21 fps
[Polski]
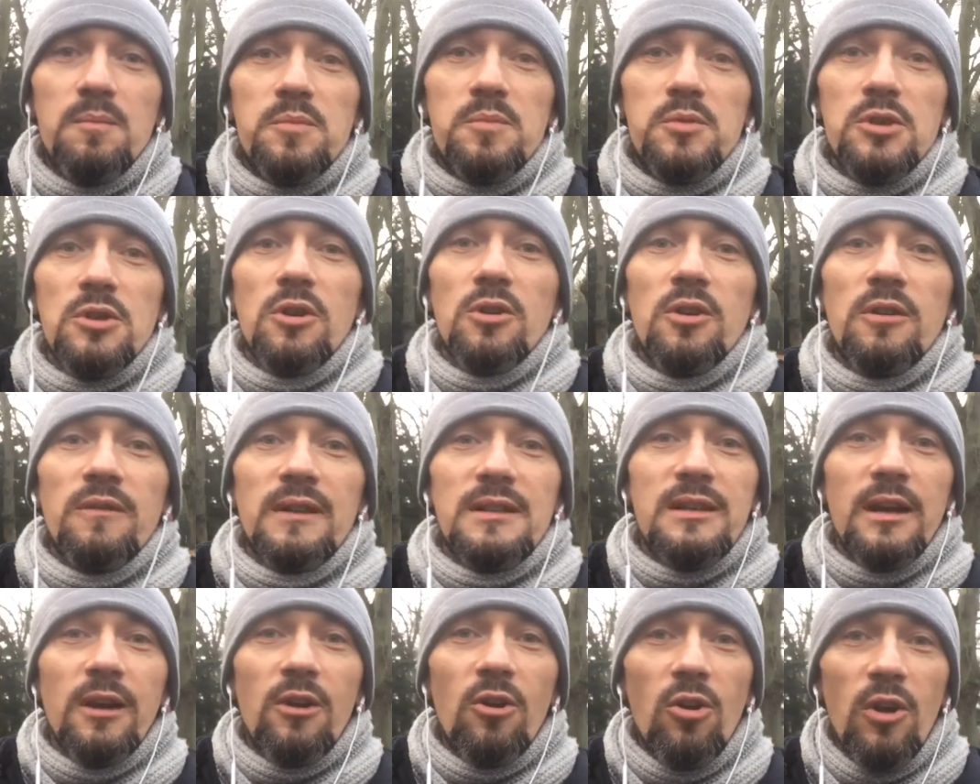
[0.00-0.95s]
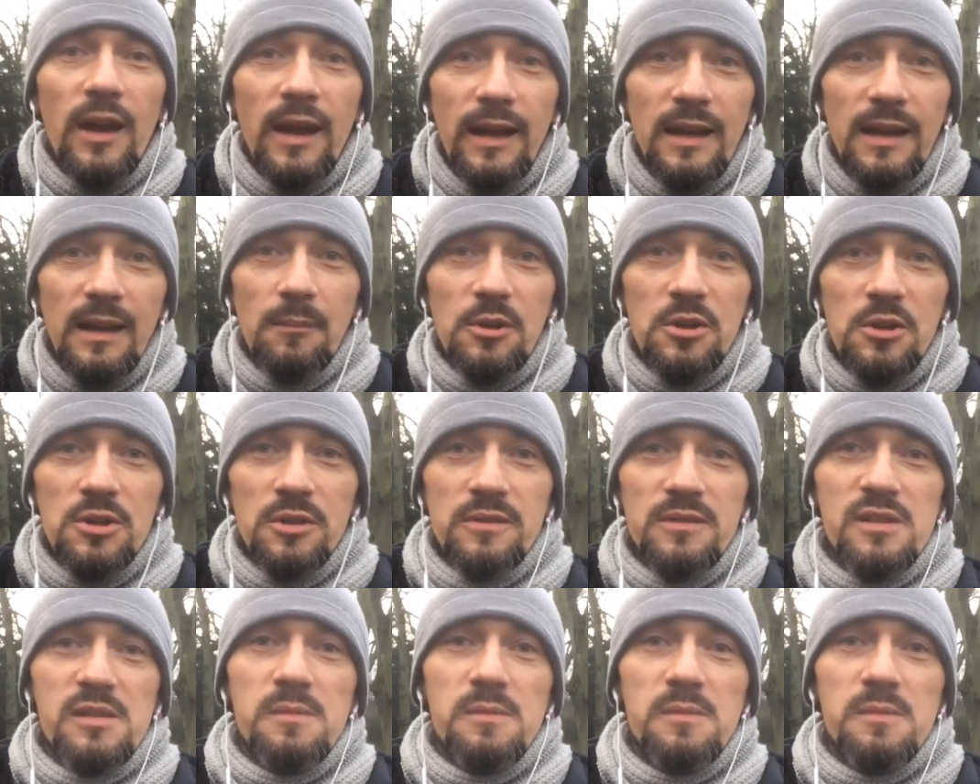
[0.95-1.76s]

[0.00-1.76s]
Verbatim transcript: przygotować na kolejne miesiące,